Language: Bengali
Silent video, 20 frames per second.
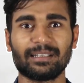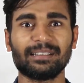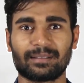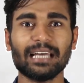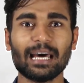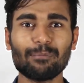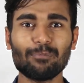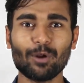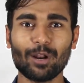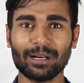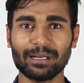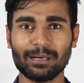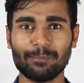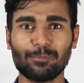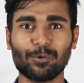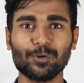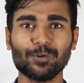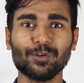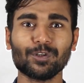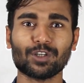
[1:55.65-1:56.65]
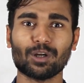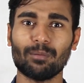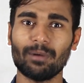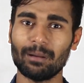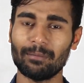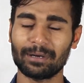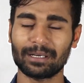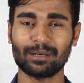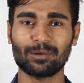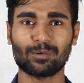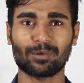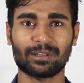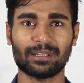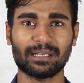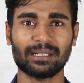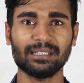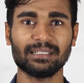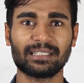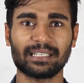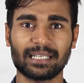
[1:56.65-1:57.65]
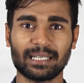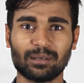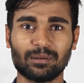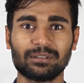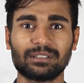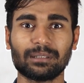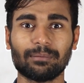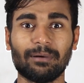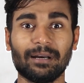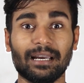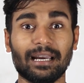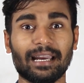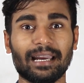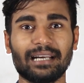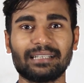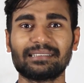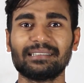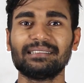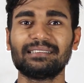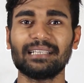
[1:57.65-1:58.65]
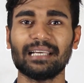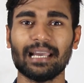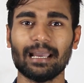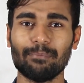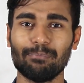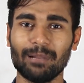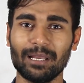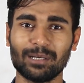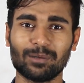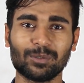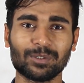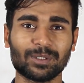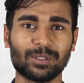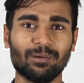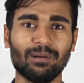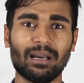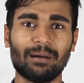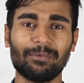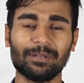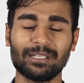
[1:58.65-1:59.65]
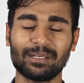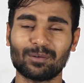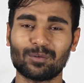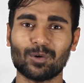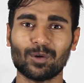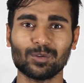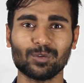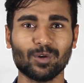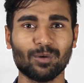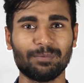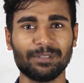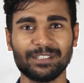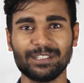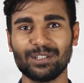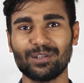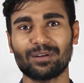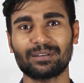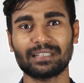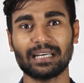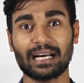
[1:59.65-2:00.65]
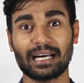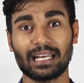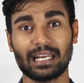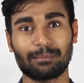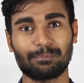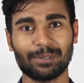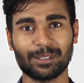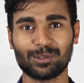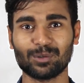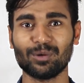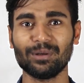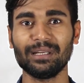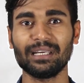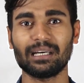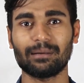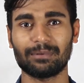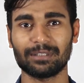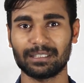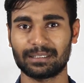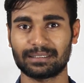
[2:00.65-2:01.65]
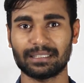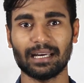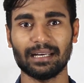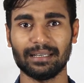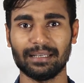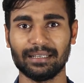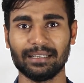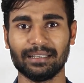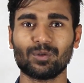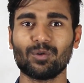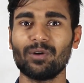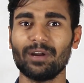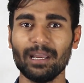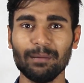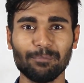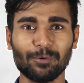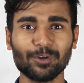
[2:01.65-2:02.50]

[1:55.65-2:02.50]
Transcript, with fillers: দেন তারপর একটা প্রশ্ন সবাই আমাকে করে থাকেন সেটা হচ্ছে ভাইয়া অ্যাডসেন্সে অ্যাপ্লাই করতে হলে আমাদের কত ভিজিটর থাকা লাগবে দৈনিক আমাদের সাইডে তো এই